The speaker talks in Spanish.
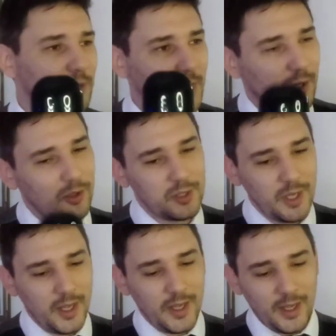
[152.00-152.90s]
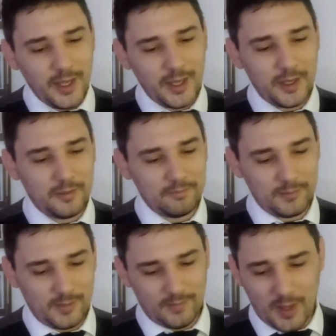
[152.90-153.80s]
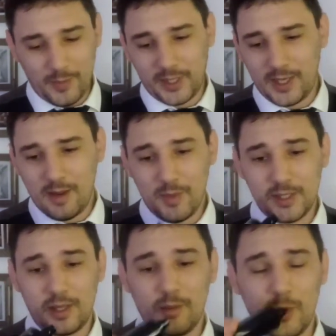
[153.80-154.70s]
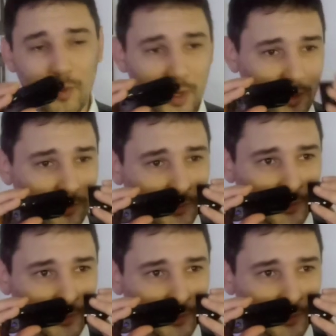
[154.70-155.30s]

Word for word: chicos. Eh, aparte, el envase está muy bueno.